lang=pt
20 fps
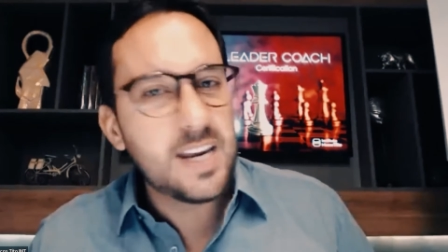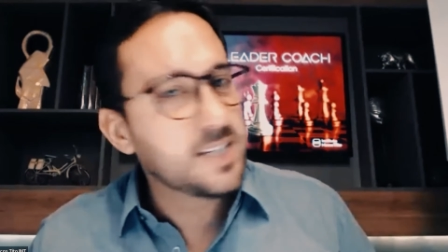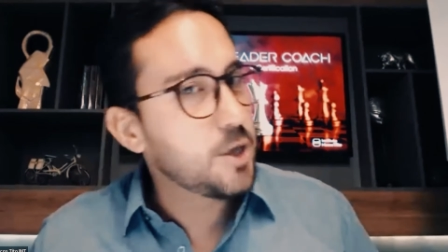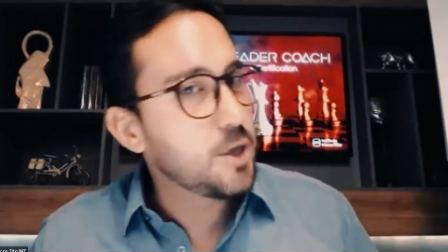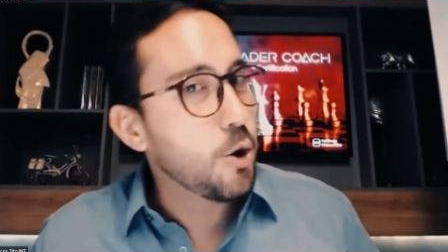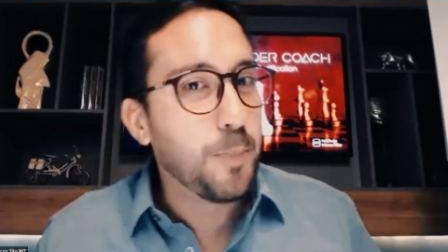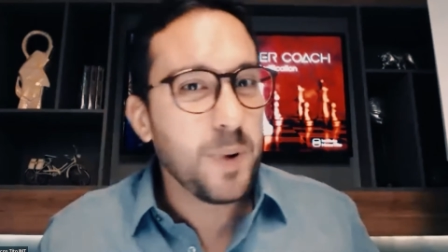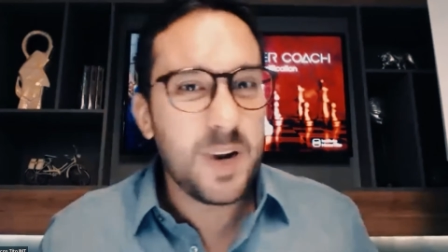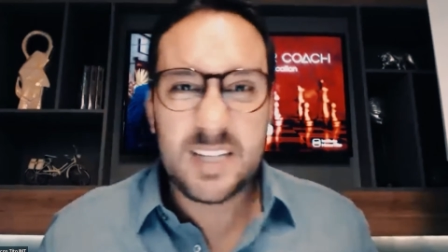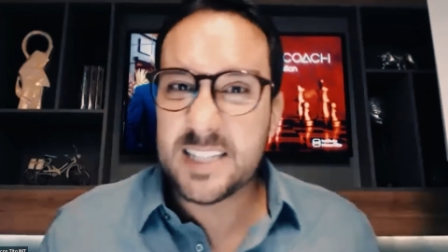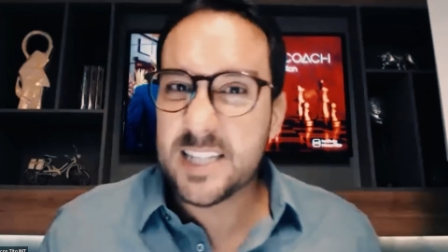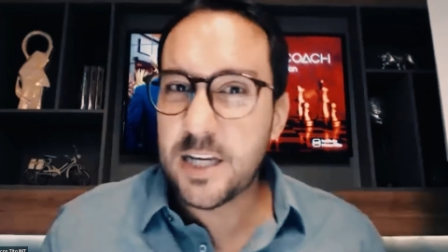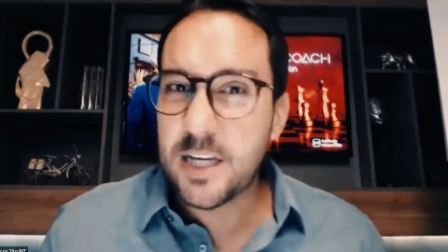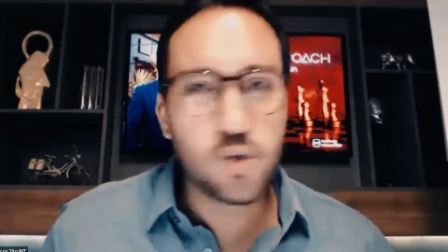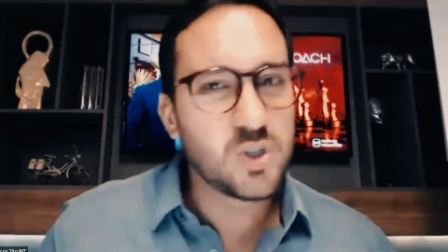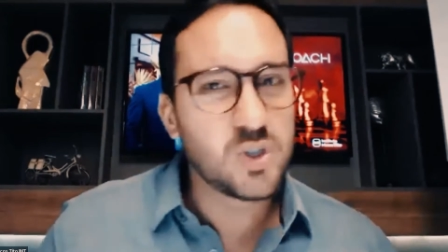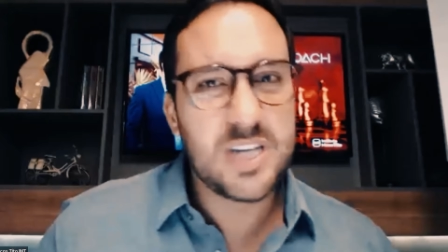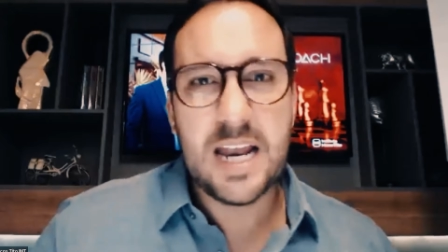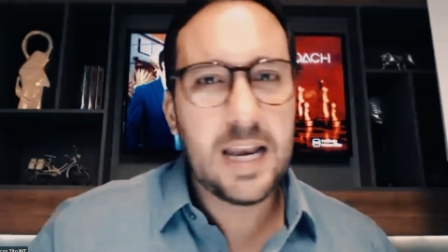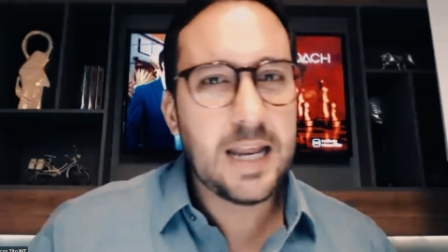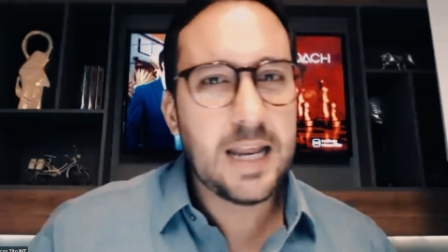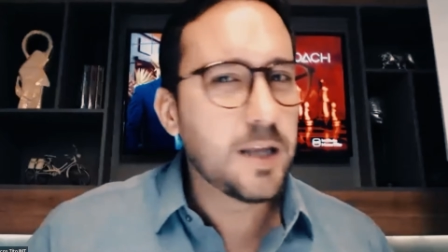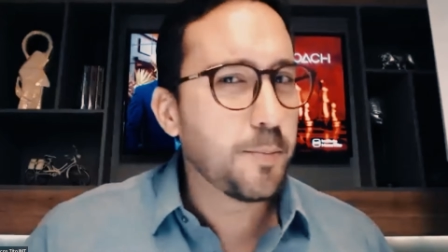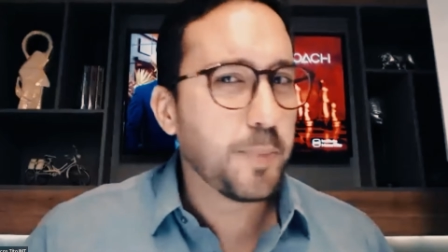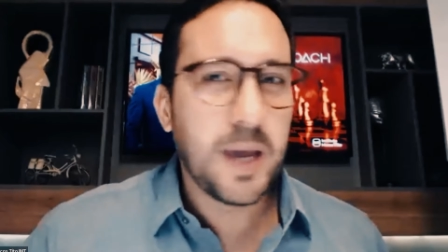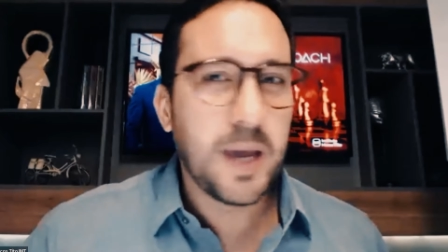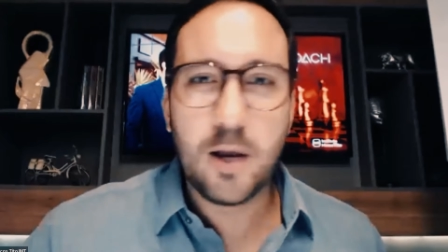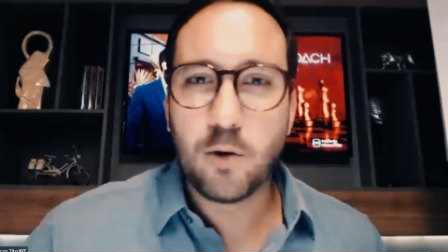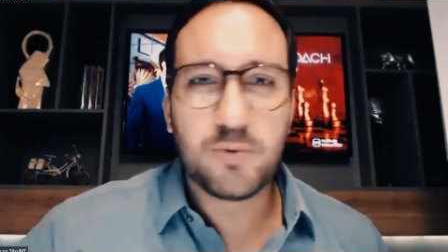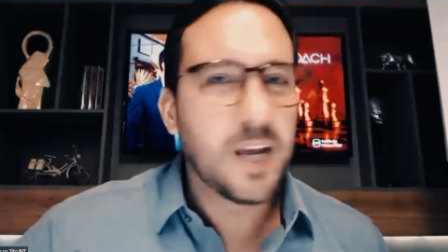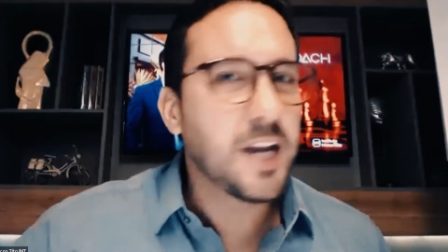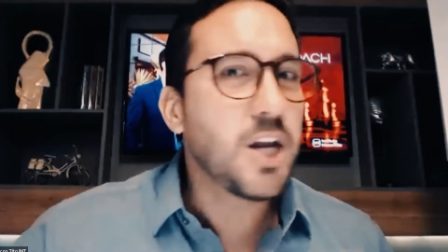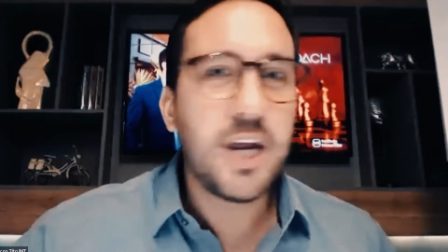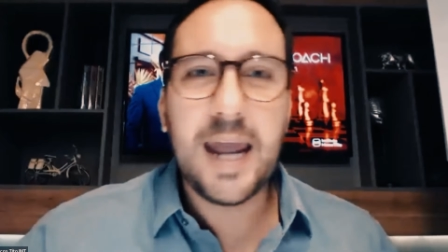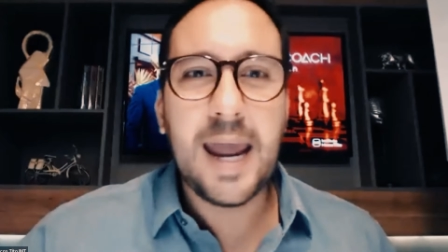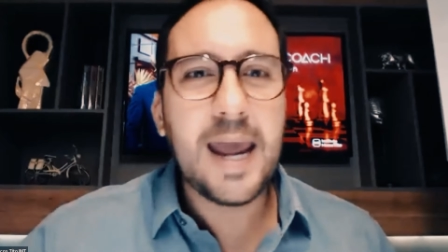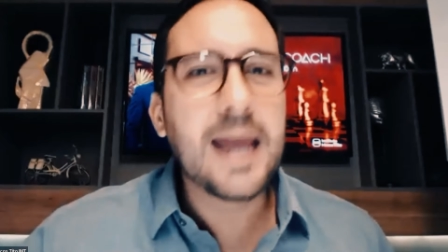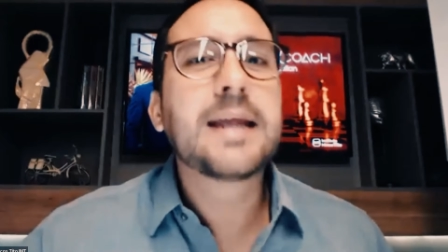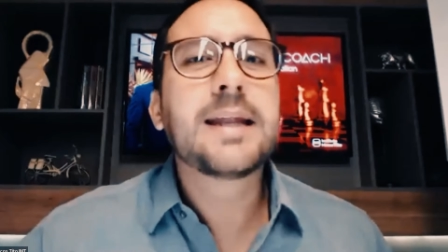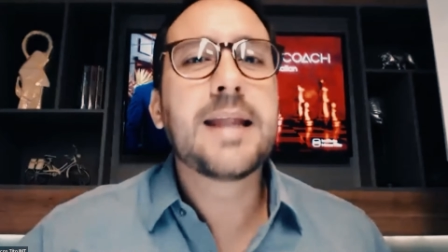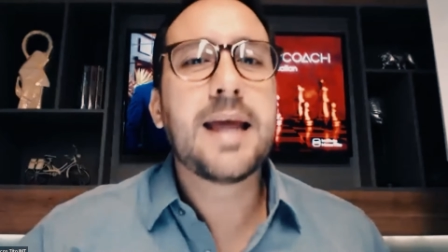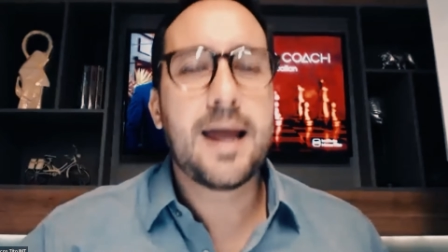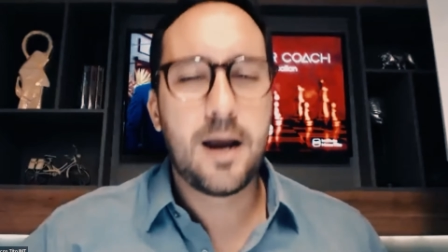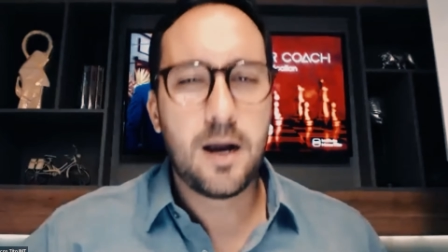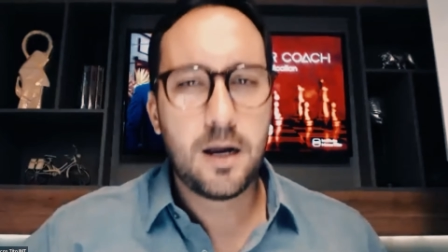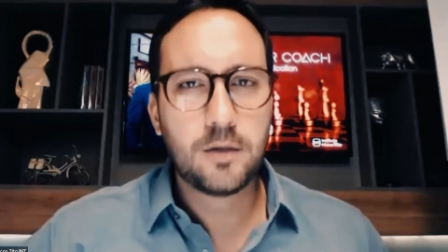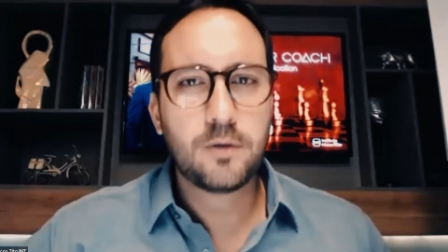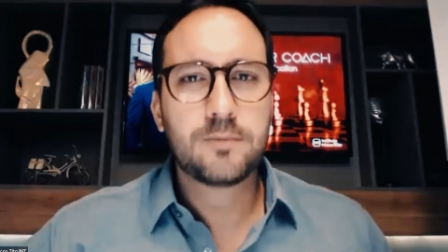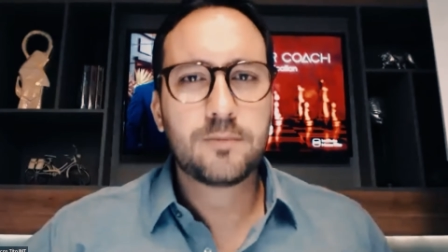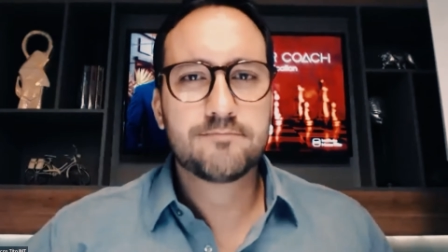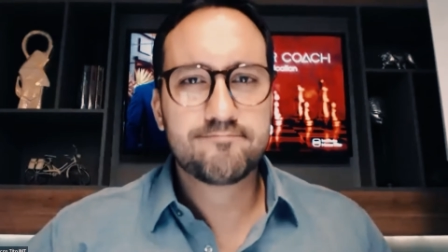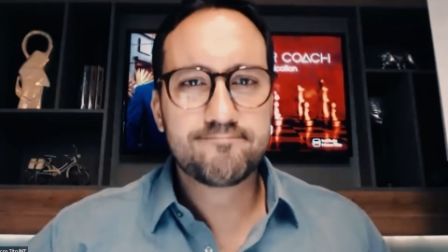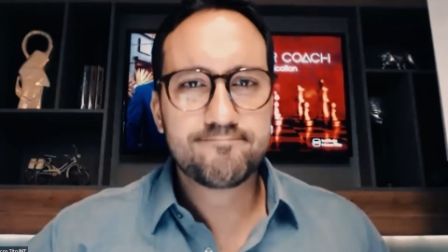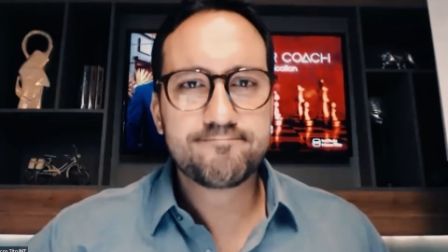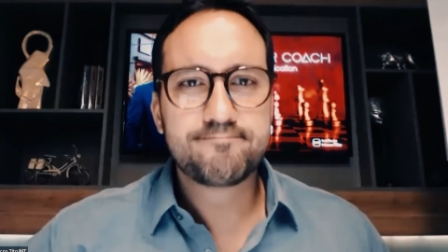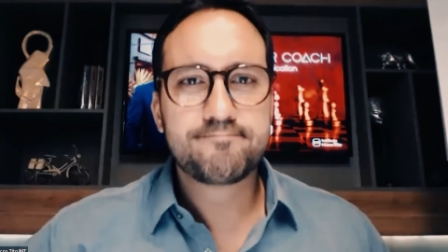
se eu preciso ser líder, porque não tem ninguém liderando,